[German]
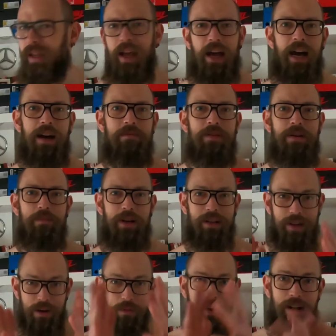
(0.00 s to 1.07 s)
Aber mein
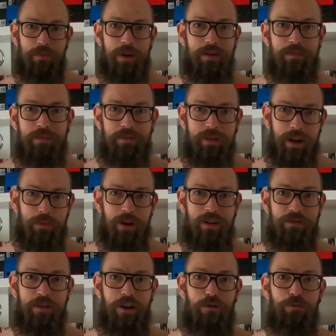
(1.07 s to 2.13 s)
Kameramann,
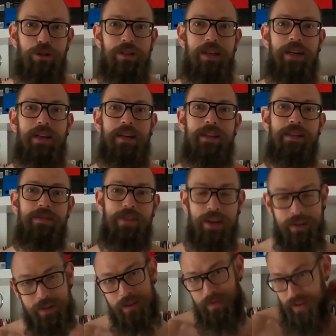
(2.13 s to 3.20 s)
Kamerafrau muss leider jetzt
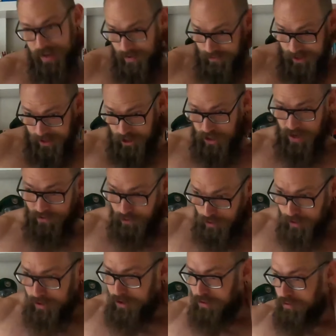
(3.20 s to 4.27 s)
weg, deswegen haben wir das schnell
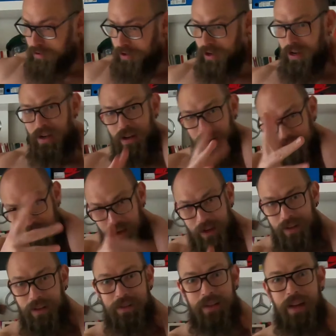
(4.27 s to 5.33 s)
vorgezogen.
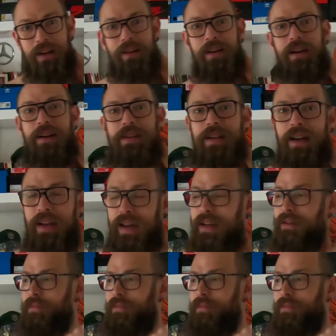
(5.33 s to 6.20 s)
Das andere kann ich alleine